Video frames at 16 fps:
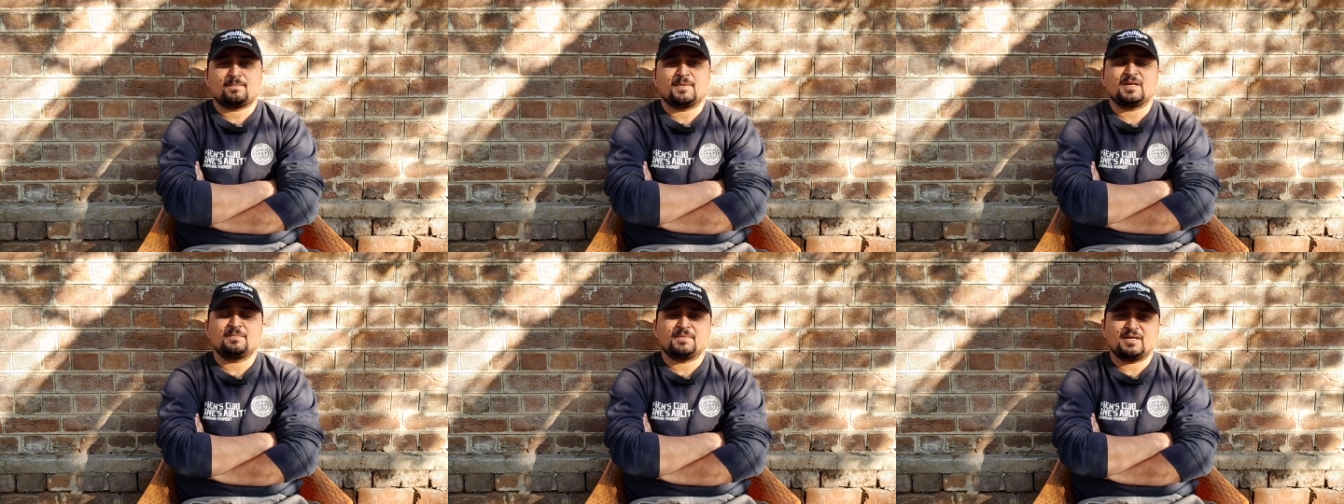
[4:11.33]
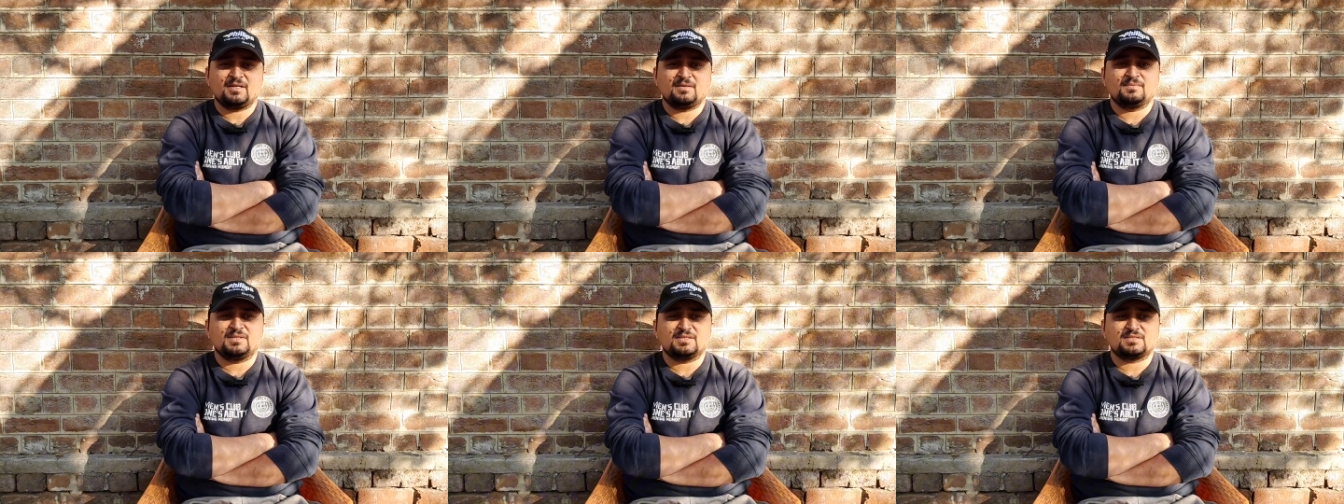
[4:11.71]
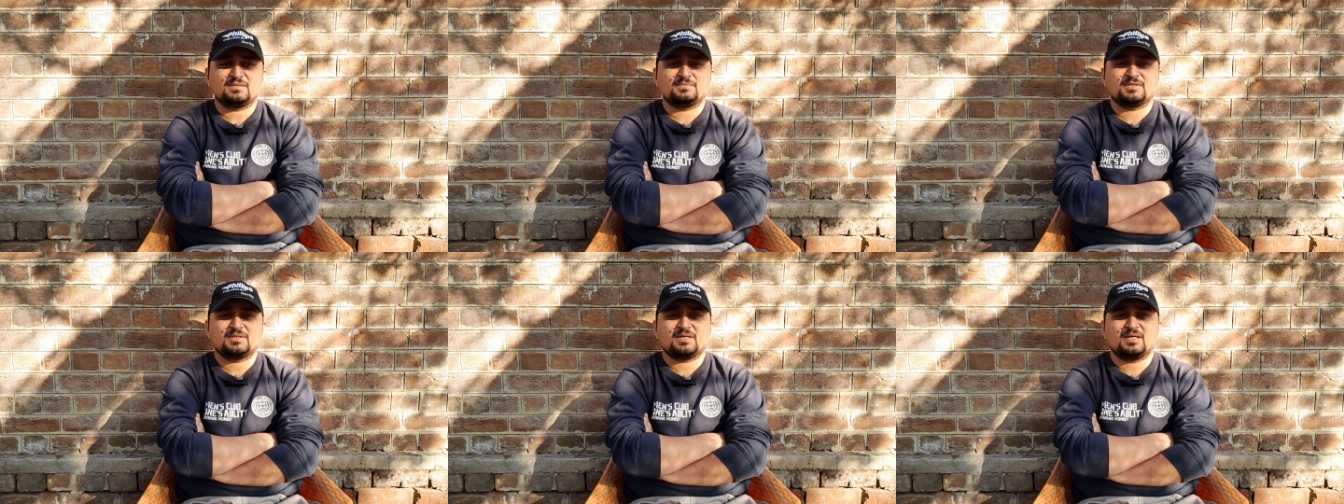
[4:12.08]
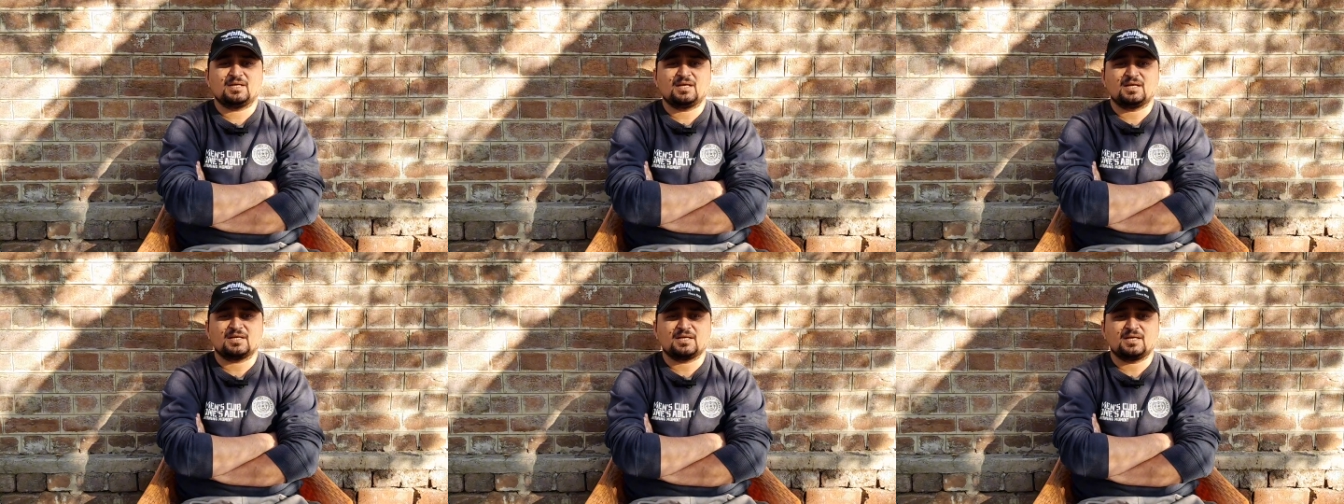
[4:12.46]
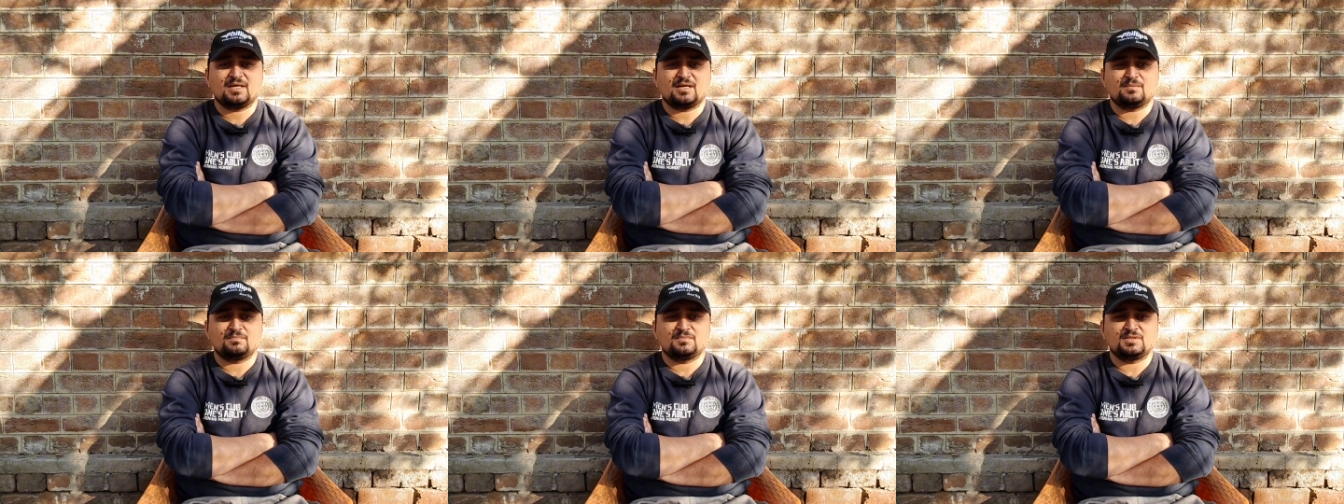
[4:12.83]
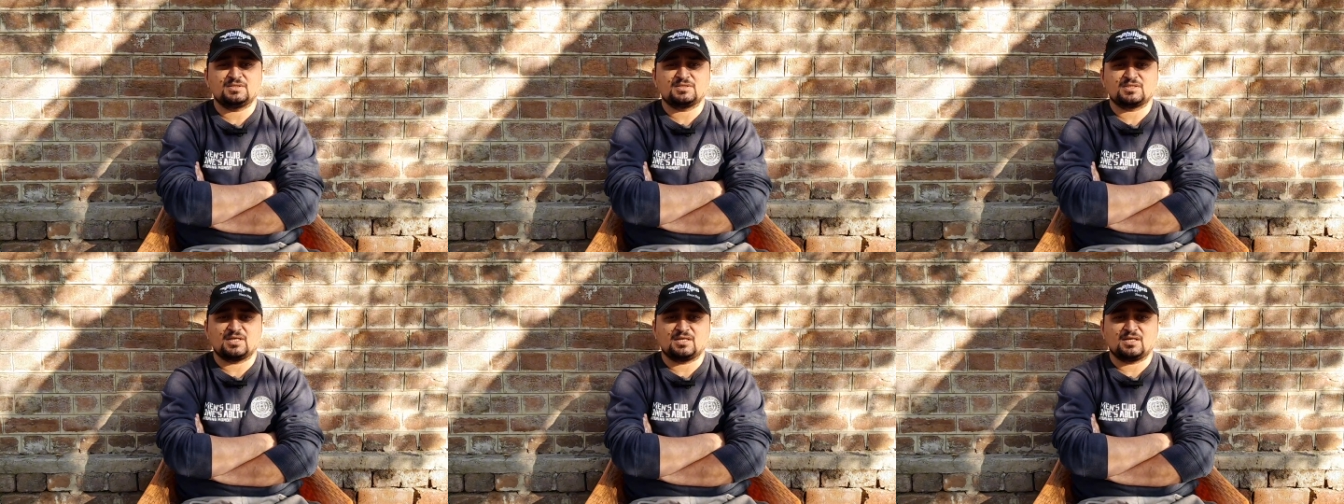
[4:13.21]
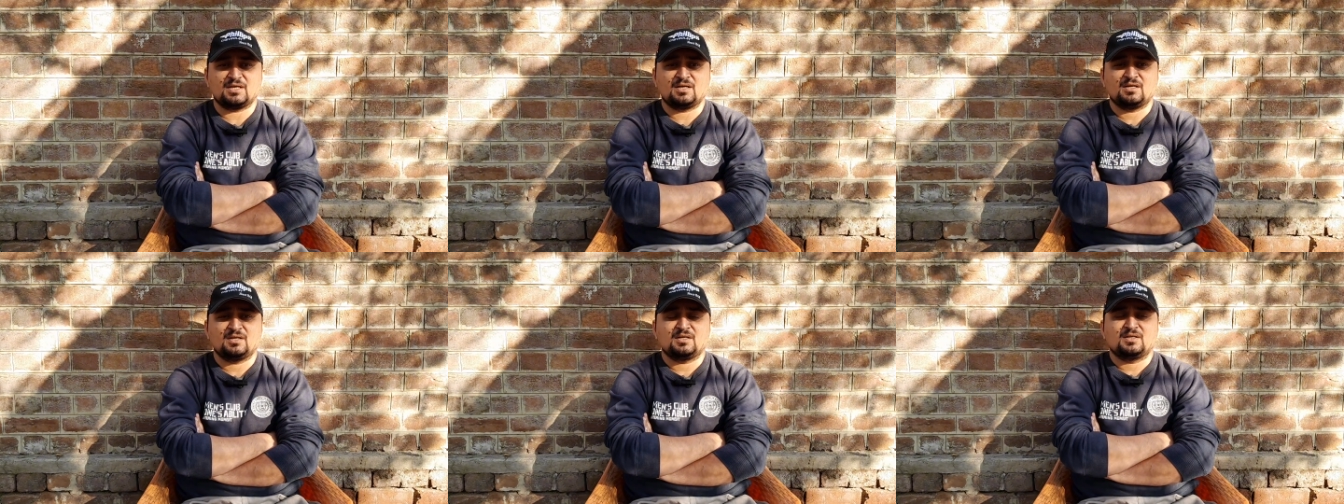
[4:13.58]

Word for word: मैंने पहले भी जैसे बताया है कि हम इनशाला